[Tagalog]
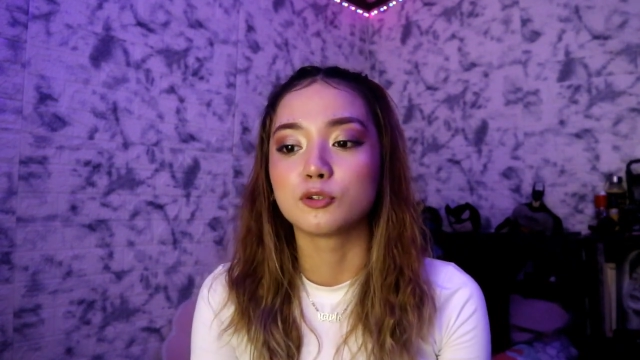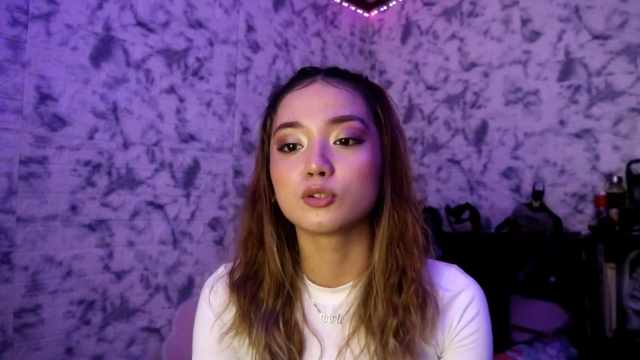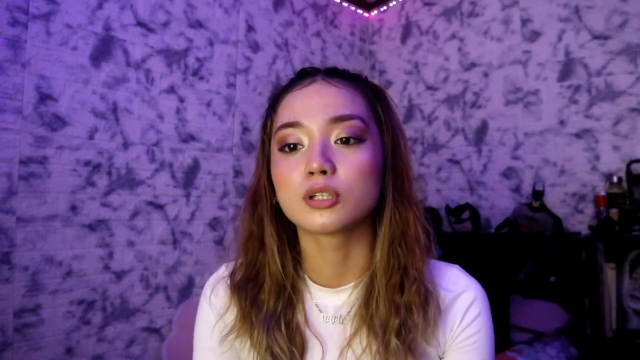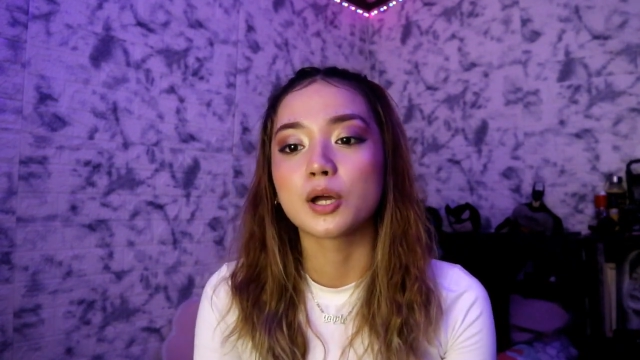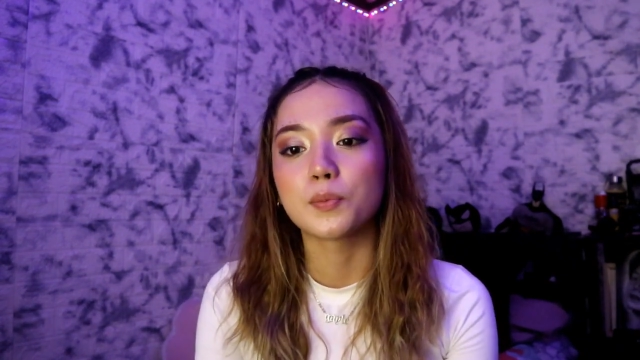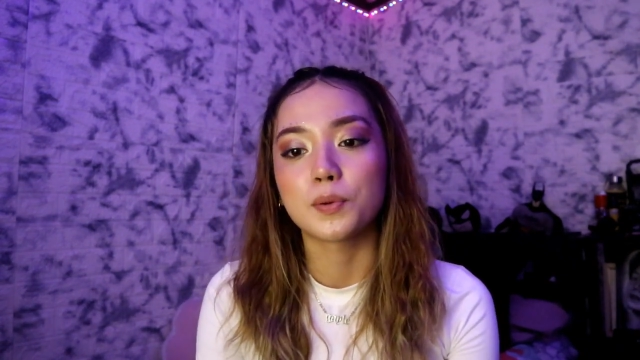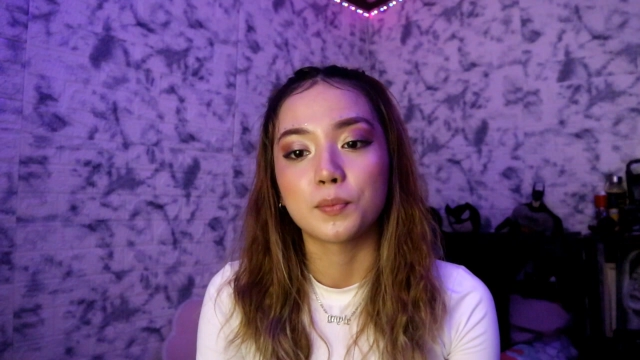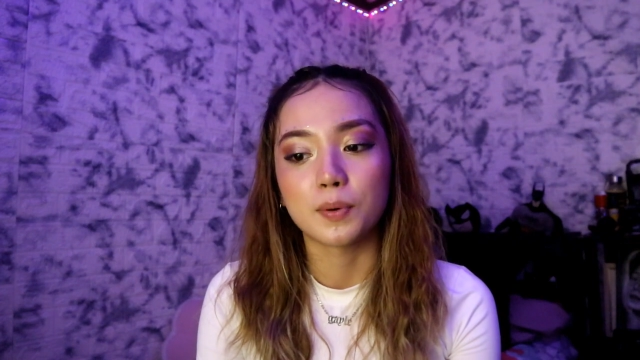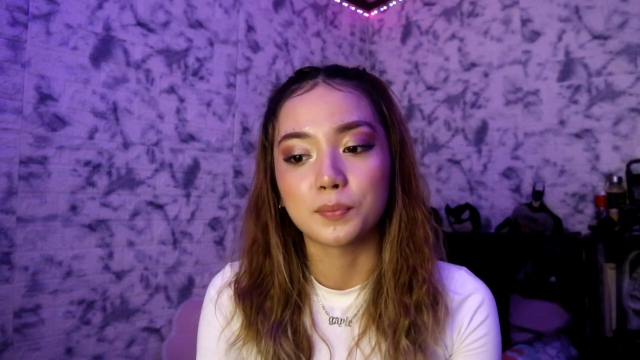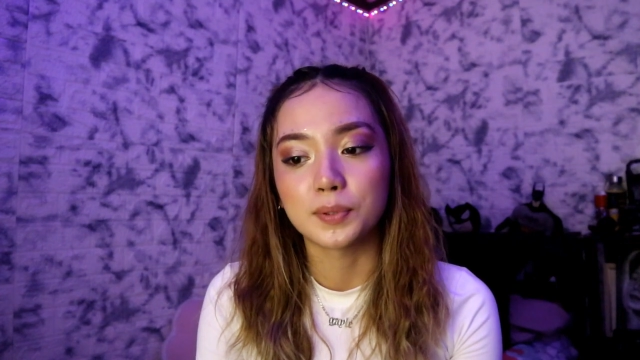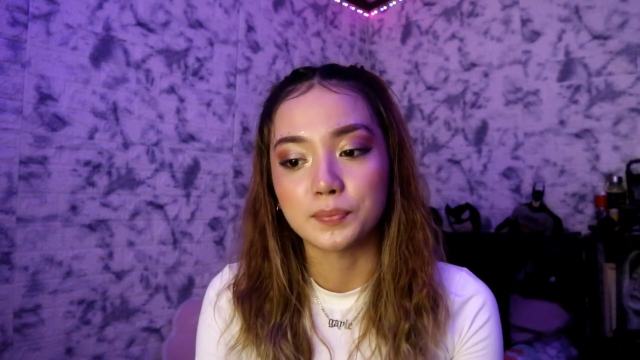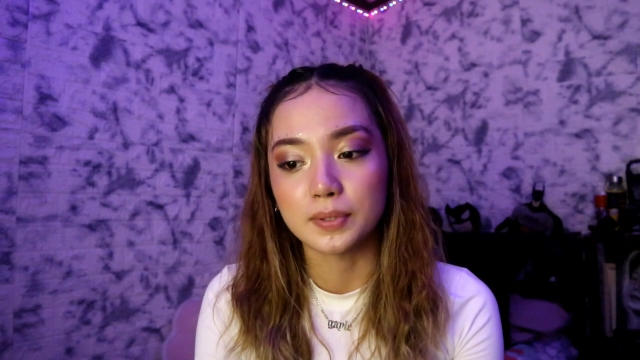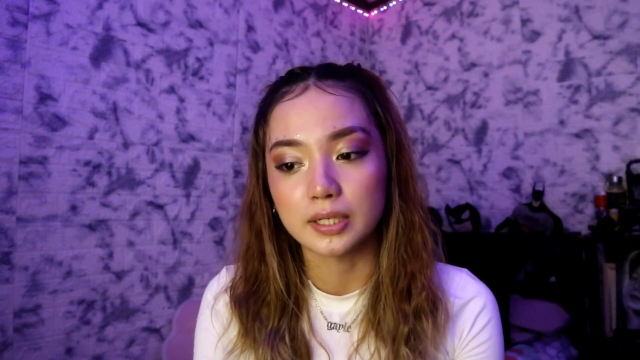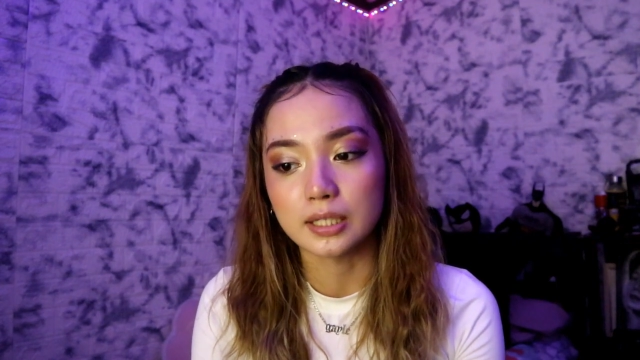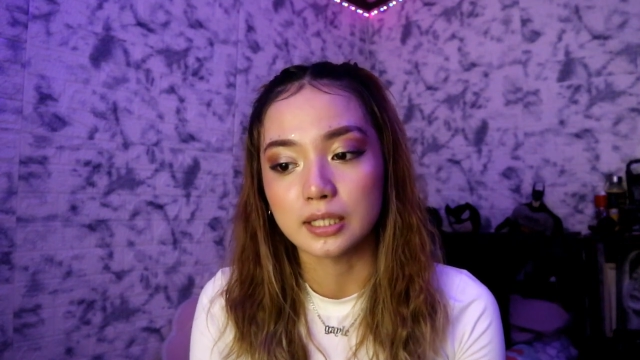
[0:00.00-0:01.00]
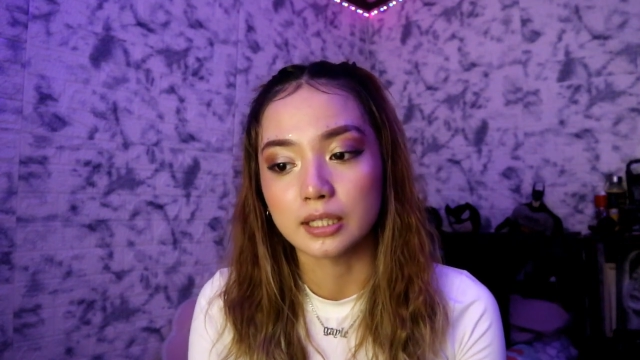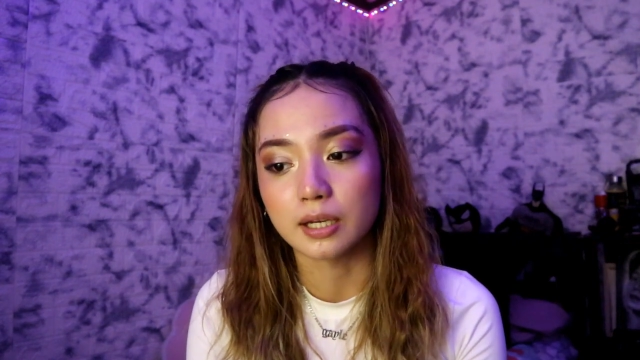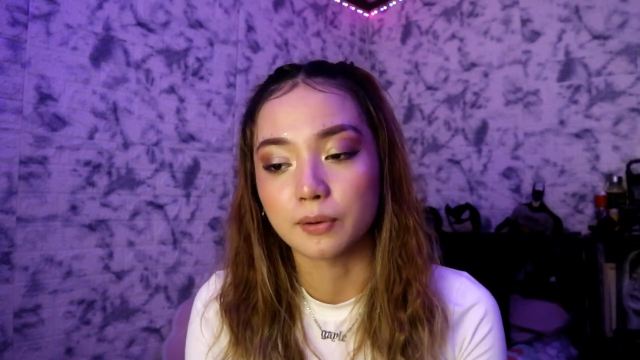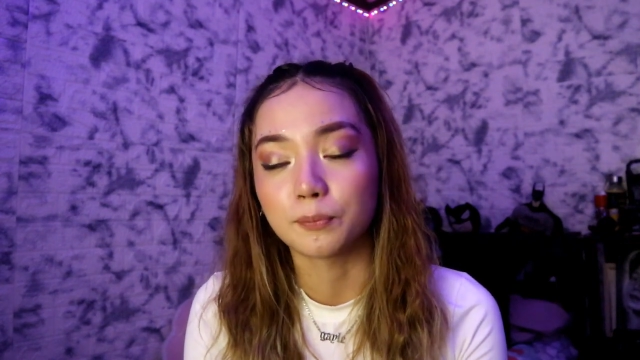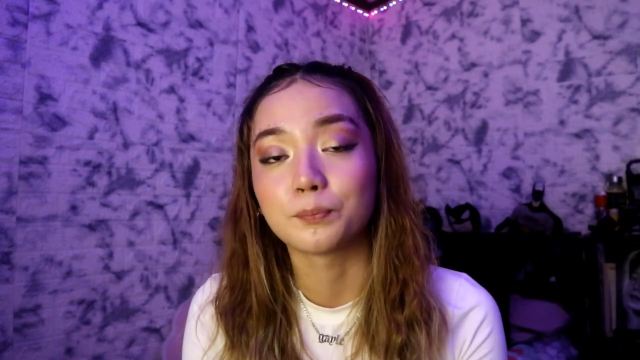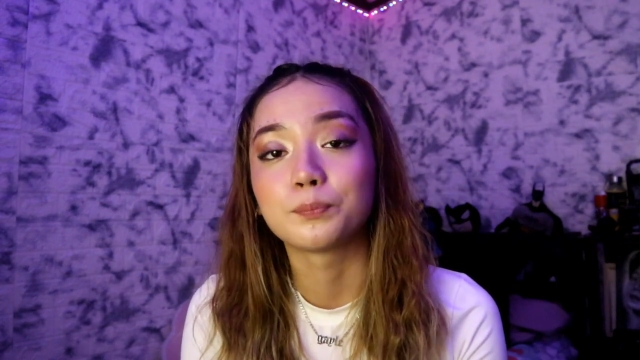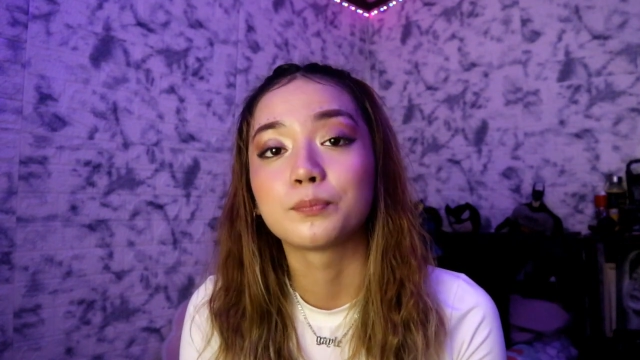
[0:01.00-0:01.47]
Doon kami mamimili
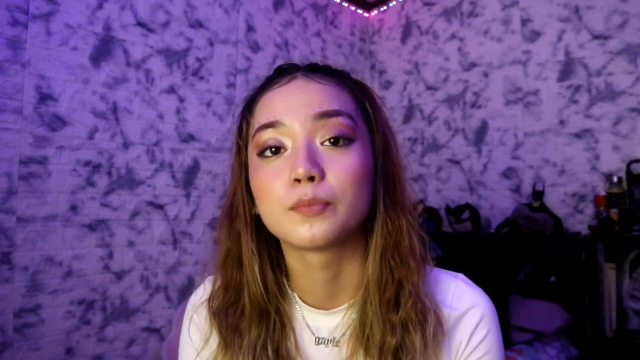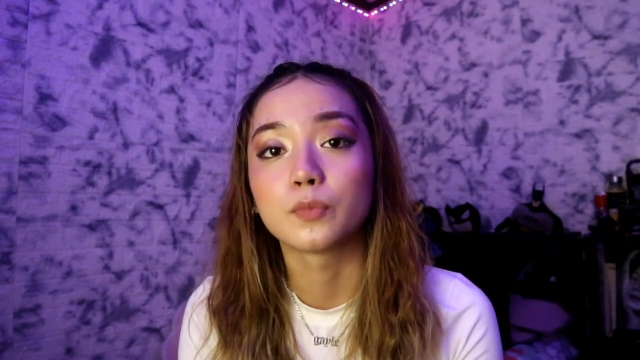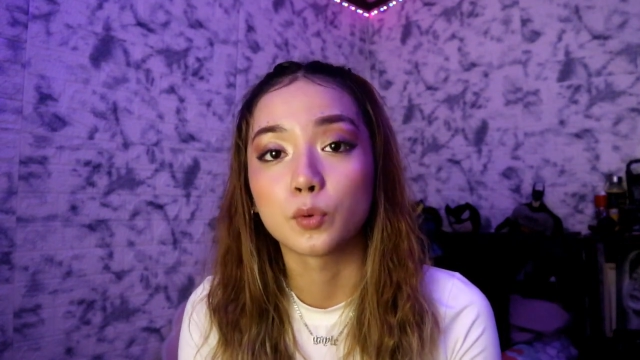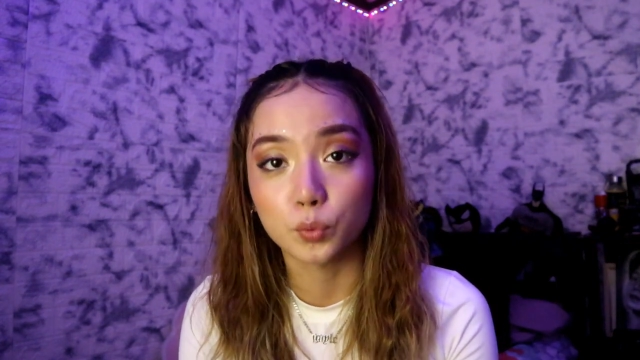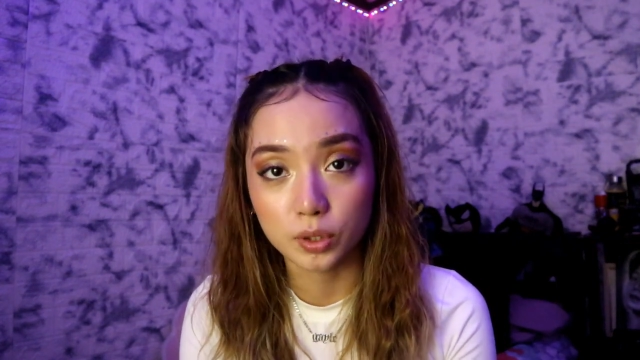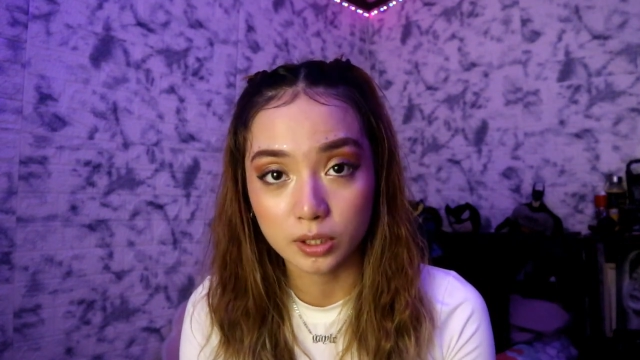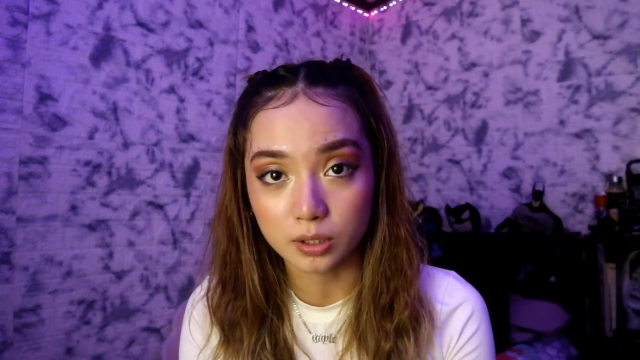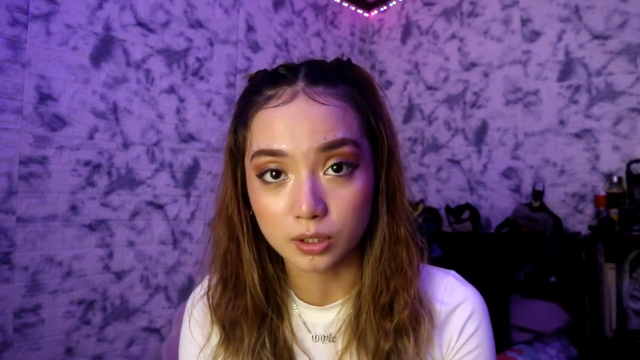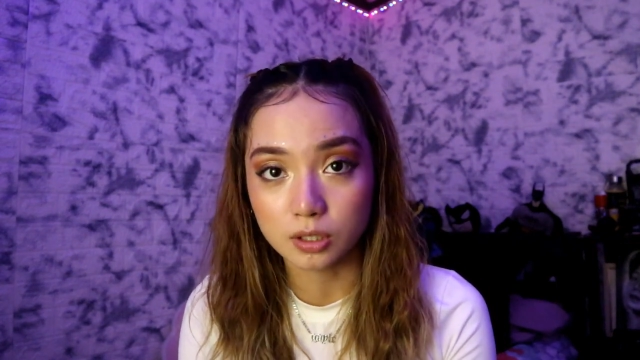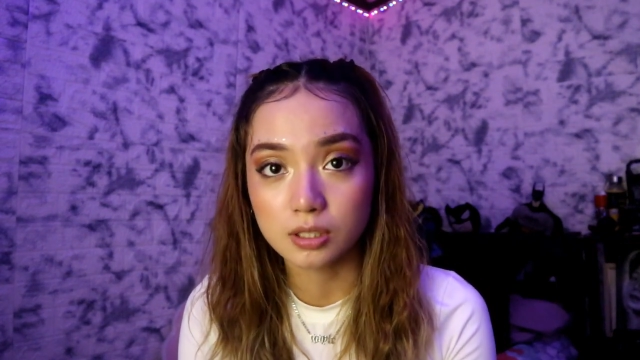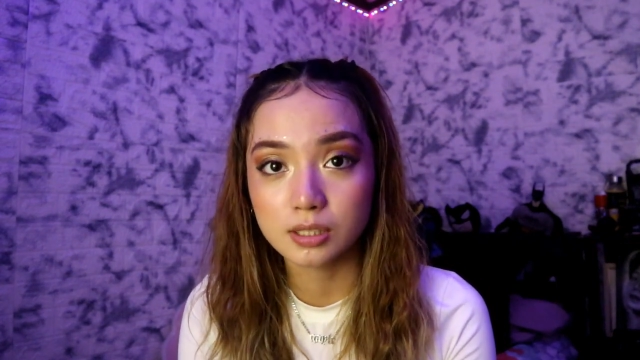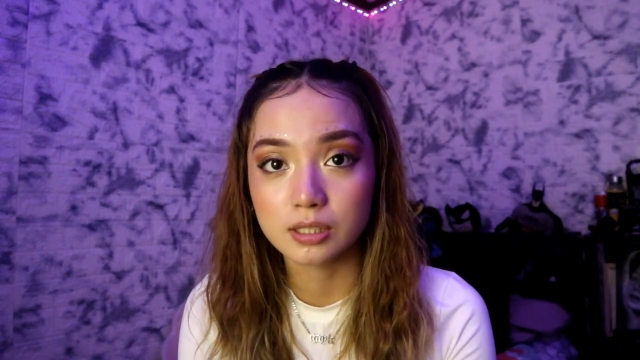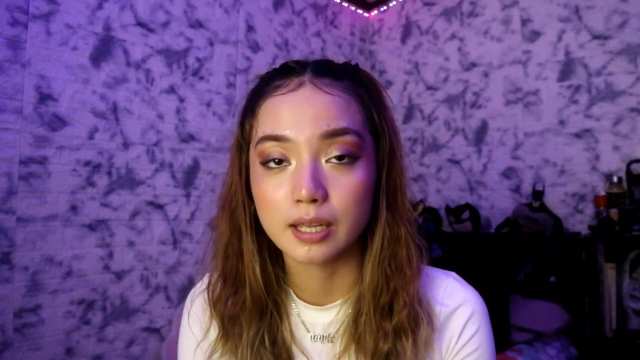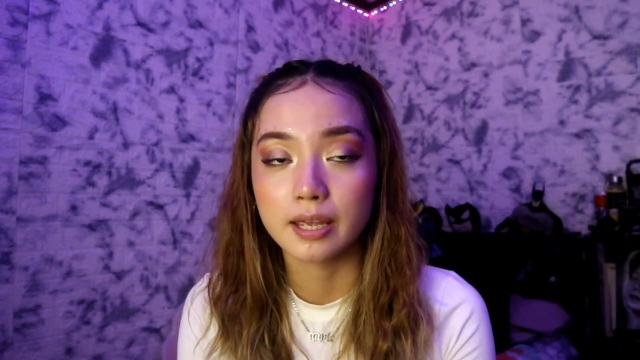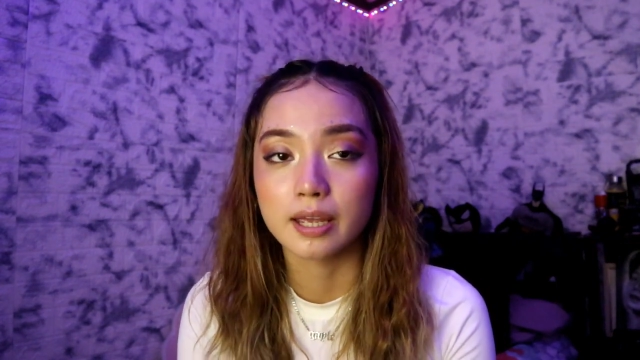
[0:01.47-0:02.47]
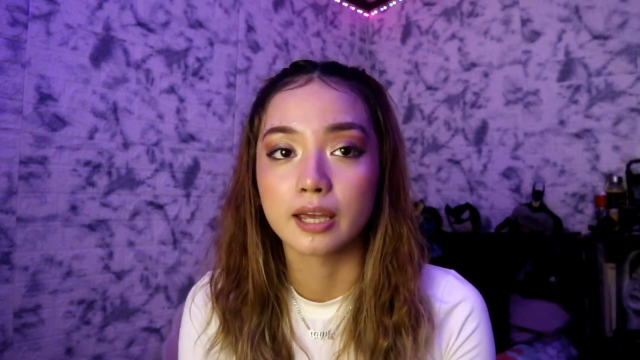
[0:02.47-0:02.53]
ng winners.